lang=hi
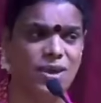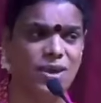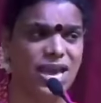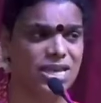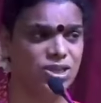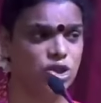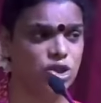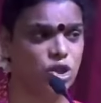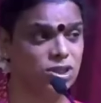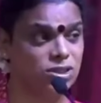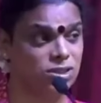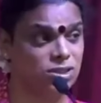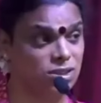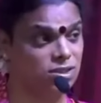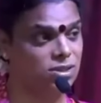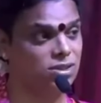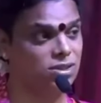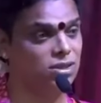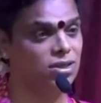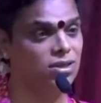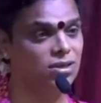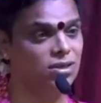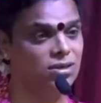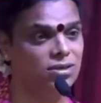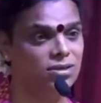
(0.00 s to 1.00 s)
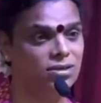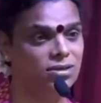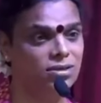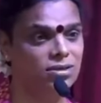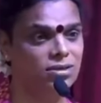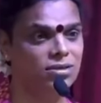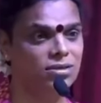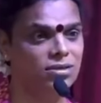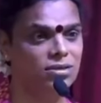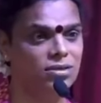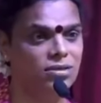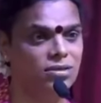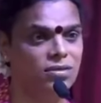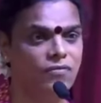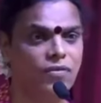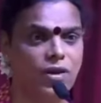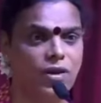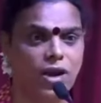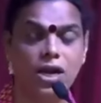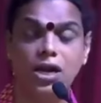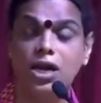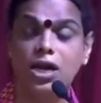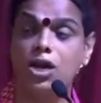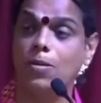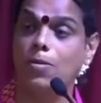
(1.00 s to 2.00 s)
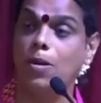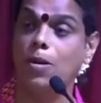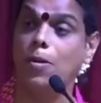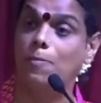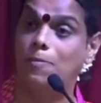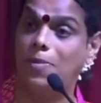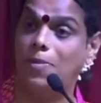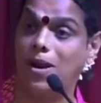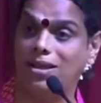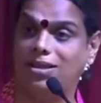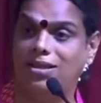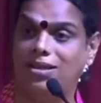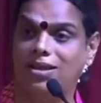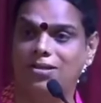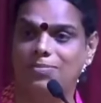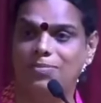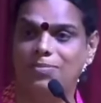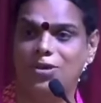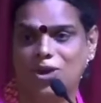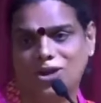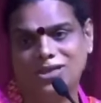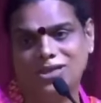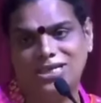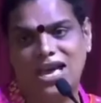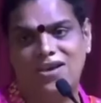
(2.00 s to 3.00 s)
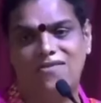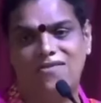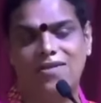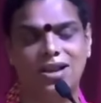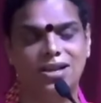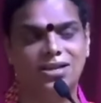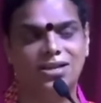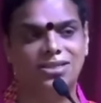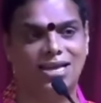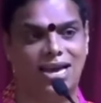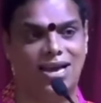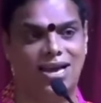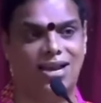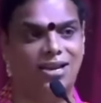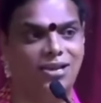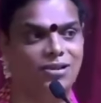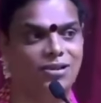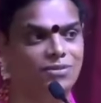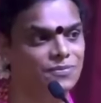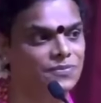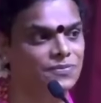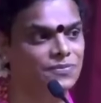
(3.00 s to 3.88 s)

मी एज योर सिस्टर फर्गेट इट अबाउट ब्रदर बिकॉज आई वेर ए सारी